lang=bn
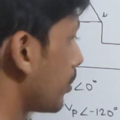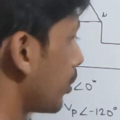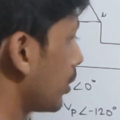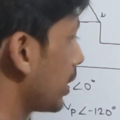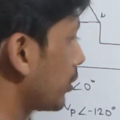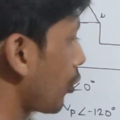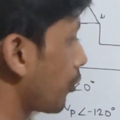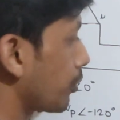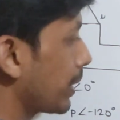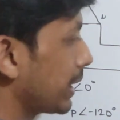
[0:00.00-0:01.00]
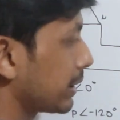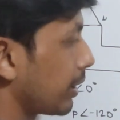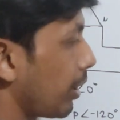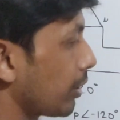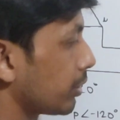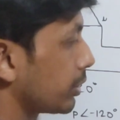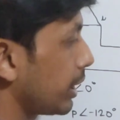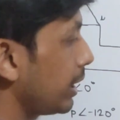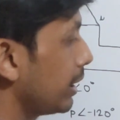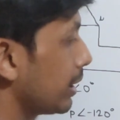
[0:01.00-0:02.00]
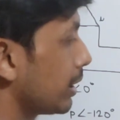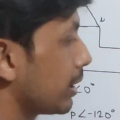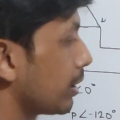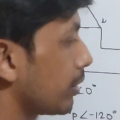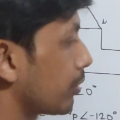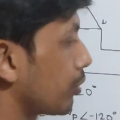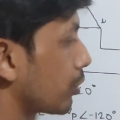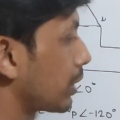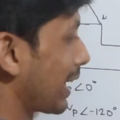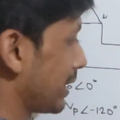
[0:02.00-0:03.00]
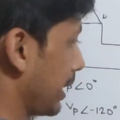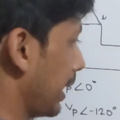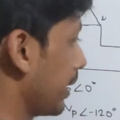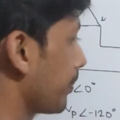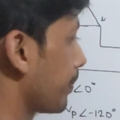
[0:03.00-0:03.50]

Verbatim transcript: ভোল্টেজ সবসময় দেখতে হয় হচ্ছে সোর্স সাইড থেকে